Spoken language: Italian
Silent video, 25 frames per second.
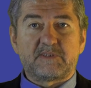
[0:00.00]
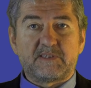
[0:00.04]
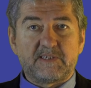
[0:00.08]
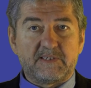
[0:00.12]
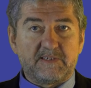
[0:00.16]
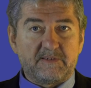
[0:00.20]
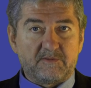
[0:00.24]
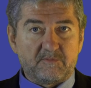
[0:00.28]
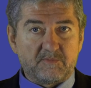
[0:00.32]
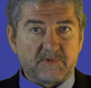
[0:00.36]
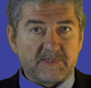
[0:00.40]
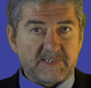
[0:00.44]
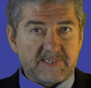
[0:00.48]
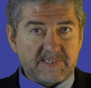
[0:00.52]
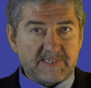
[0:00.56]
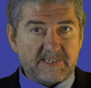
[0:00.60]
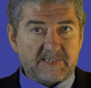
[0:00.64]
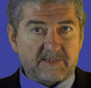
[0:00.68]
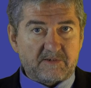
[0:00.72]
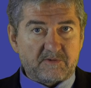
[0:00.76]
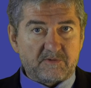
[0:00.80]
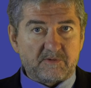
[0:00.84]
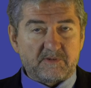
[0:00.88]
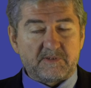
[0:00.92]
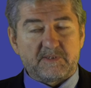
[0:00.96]
dei due
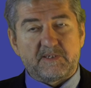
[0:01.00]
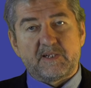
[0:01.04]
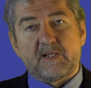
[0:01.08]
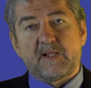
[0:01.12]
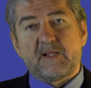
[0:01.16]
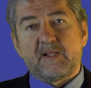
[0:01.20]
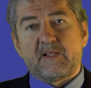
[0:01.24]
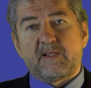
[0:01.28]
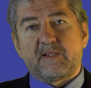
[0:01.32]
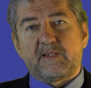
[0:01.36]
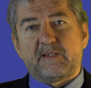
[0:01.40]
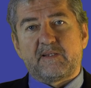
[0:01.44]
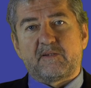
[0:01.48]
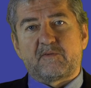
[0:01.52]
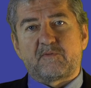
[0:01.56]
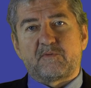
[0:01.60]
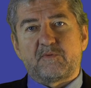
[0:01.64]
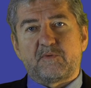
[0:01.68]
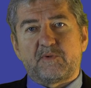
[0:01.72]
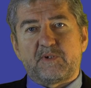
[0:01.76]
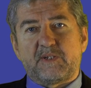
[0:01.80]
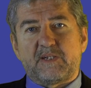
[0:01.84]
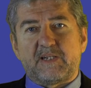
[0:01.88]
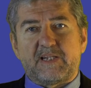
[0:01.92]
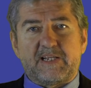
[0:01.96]
secoli in
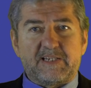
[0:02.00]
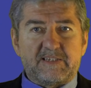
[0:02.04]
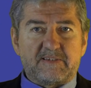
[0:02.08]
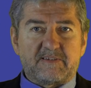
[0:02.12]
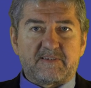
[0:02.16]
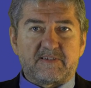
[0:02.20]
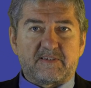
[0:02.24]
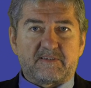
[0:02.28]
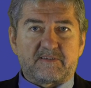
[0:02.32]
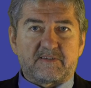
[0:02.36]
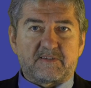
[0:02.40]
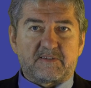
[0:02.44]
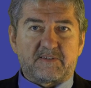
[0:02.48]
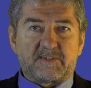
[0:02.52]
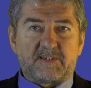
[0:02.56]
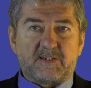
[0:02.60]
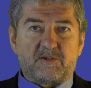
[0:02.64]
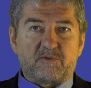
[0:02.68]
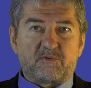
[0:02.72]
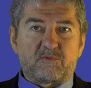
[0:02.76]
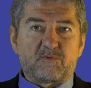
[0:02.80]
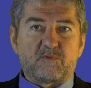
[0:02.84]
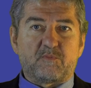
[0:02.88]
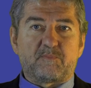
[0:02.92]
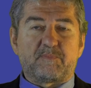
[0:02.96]
cui Lancet si
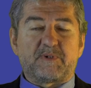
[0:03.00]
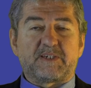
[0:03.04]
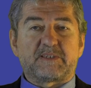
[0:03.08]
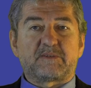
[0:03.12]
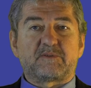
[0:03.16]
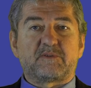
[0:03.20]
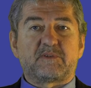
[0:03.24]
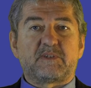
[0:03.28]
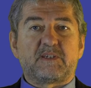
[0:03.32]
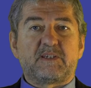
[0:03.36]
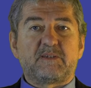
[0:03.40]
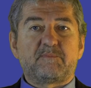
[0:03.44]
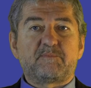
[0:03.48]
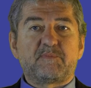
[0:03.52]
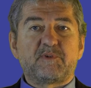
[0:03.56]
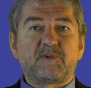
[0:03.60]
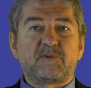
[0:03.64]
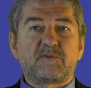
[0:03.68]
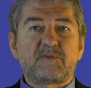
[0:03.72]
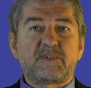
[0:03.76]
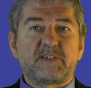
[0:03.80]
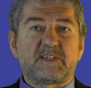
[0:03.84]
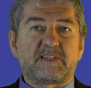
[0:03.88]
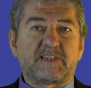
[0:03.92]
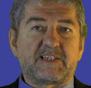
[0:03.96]
è occupato
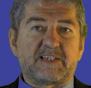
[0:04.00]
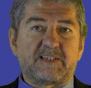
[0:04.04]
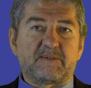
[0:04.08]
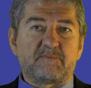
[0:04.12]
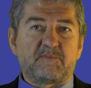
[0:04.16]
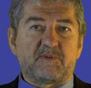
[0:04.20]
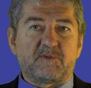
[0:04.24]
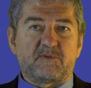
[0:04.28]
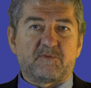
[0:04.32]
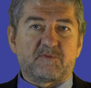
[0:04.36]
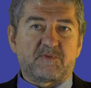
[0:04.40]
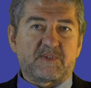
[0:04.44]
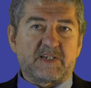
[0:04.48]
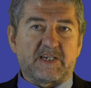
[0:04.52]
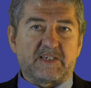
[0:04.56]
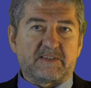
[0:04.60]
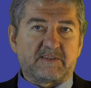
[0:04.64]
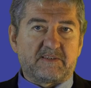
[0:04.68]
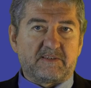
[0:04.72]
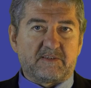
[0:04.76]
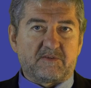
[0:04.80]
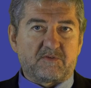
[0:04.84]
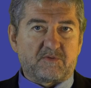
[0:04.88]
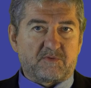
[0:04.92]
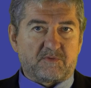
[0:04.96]
dell'ipnosi, i termini
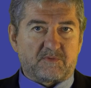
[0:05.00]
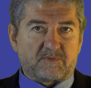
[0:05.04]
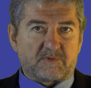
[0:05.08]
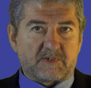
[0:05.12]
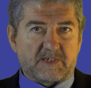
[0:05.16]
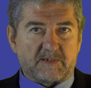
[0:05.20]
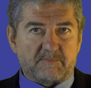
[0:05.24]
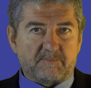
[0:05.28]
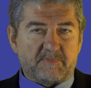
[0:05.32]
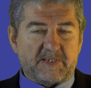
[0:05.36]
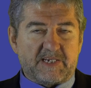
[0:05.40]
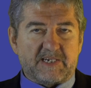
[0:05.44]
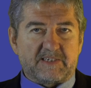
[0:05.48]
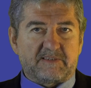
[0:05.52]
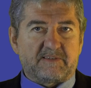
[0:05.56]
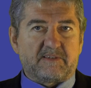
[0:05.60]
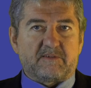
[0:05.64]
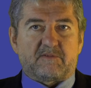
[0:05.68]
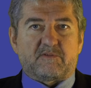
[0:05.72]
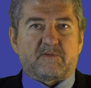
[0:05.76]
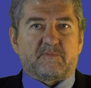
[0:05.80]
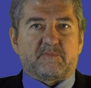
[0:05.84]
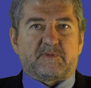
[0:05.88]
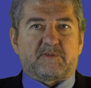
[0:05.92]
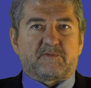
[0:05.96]
usati sono
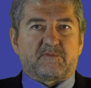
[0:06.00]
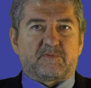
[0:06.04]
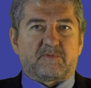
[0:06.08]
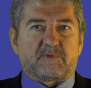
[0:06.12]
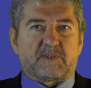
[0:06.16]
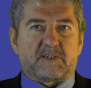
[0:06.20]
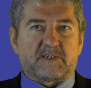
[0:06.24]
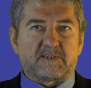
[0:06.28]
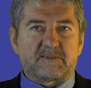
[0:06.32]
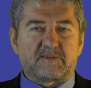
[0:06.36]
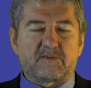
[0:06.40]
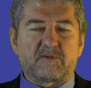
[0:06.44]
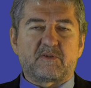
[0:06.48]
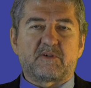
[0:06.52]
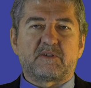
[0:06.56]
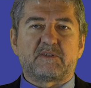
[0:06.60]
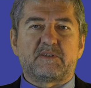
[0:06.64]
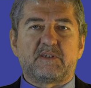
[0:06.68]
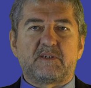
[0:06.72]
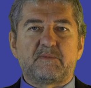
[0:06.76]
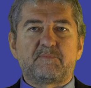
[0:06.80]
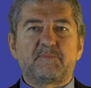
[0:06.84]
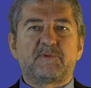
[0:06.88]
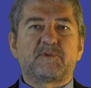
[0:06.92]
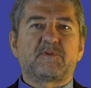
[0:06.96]
cambiati, come in tutta la storia
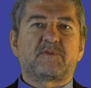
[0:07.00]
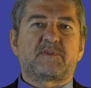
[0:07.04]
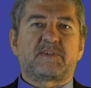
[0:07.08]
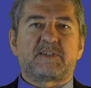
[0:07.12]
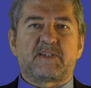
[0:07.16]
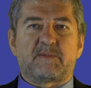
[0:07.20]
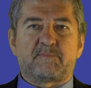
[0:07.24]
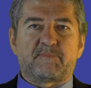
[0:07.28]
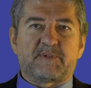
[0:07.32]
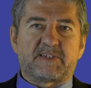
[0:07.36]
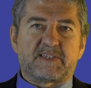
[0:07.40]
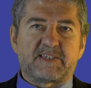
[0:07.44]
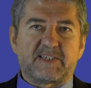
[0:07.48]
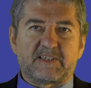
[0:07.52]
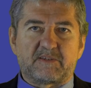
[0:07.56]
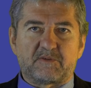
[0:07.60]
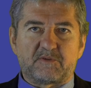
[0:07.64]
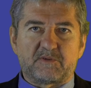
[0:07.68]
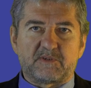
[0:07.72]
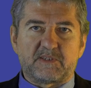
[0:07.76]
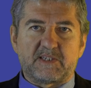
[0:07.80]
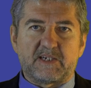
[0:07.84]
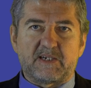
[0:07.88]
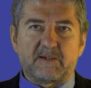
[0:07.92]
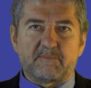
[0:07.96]
dell'ipnosi, si è
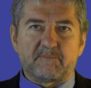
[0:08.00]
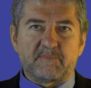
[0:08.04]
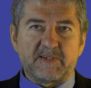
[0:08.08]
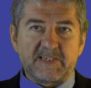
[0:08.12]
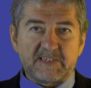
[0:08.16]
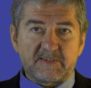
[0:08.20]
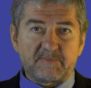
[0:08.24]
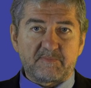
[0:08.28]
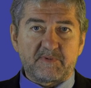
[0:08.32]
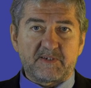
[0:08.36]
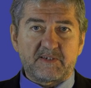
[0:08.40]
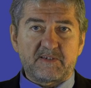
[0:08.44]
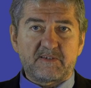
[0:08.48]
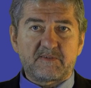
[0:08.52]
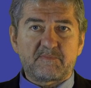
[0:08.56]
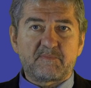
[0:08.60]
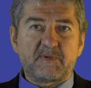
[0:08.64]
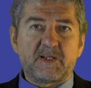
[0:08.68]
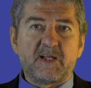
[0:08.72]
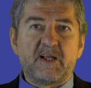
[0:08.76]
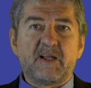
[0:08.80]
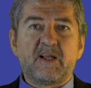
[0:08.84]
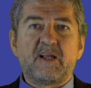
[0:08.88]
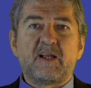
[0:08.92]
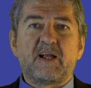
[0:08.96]
passato da
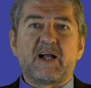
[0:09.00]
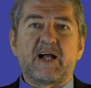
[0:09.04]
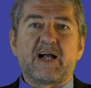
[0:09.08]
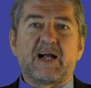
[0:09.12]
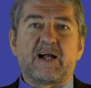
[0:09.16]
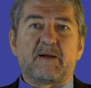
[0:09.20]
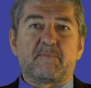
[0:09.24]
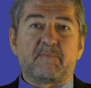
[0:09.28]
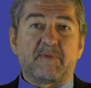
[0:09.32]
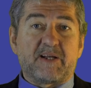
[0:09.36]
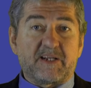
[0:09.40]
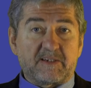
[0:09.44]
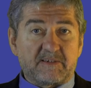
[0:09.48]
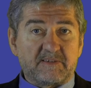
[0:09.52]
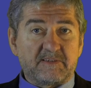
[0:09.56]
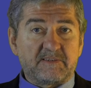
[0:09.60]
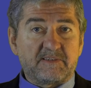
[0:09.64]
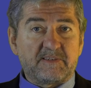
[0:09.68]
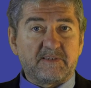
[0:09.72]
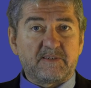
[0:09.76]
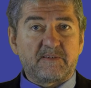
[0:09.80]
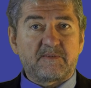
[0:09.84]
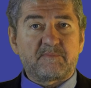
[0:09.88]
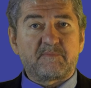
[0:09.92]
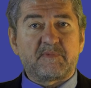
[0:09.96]
mesmerism a
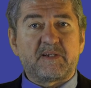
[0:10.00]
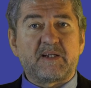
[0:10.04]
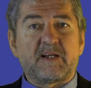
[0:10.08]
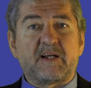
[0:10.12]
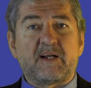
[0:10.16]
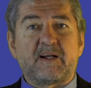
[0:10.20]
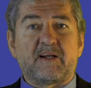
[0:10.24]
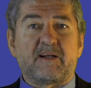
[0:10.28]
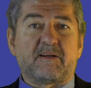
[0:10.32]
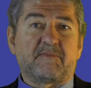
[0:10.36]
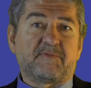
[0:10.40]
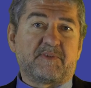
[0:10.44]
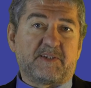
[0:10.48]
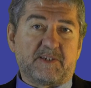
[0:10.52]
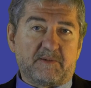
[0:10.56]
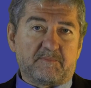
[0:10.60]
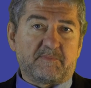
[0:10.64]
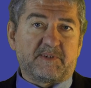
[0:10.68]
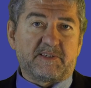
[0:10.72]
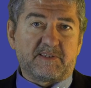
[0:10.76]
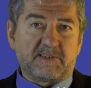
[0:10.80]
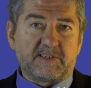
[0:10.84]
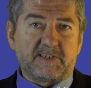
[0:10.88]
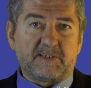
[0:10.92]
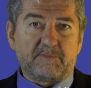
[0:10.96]
magnetism a
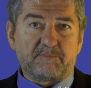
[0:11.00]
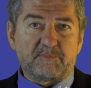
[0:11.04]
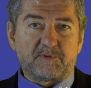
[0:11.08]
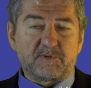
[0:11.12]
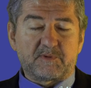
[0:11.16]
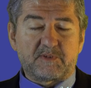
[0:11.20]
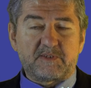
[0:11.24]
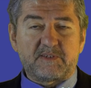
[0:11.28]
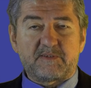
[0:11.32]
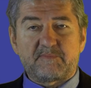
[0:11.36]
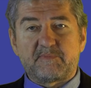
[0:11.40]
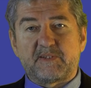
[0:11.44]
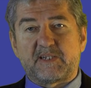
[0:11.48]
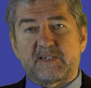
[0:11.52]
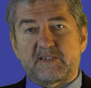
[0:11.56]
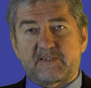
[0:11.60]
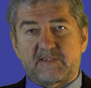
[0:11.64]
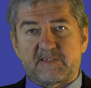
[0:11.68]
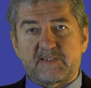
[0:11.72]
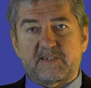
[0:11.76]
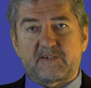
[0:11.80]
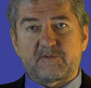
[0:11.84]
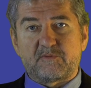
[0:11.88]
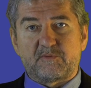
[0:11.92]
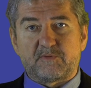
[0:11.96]
finalmente hypnotism dalla
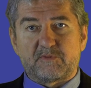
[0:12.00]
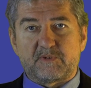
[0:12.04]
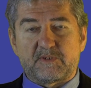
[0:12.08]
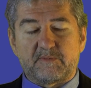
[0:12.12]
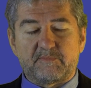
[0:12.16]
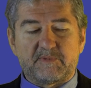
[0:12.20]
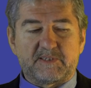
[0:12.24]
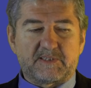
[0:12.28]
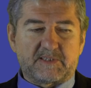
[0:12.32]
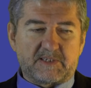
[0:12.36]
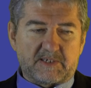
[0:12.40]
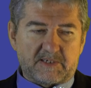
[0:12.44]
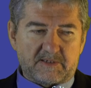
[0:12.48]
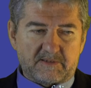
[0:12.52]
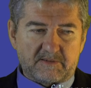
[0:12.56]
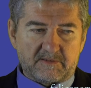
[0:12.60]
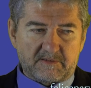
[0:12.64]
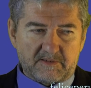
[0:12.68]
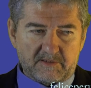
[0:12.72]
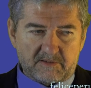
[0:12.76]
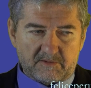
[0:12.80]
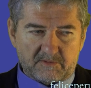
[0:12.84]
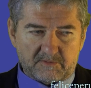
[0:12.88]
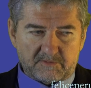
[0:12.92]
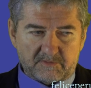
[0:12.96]
seconda metà
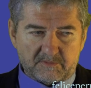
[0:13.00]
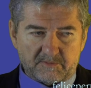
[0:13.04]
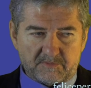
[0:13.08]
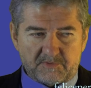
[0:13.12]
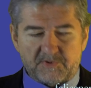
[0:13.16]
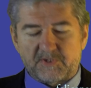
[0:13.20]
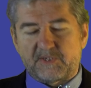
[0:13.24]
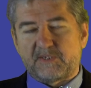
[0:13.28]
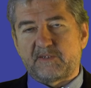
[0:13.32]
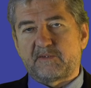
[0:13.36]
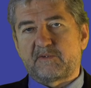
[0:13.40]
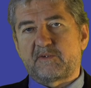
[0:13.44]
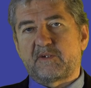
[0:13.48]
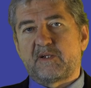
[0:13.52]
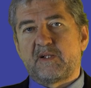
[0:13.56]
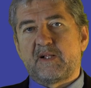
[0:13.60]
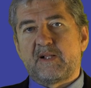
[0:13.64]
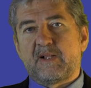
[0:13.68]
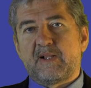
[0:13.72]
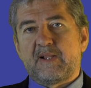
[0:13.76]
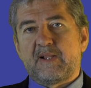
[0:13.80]
dell'Ottocento.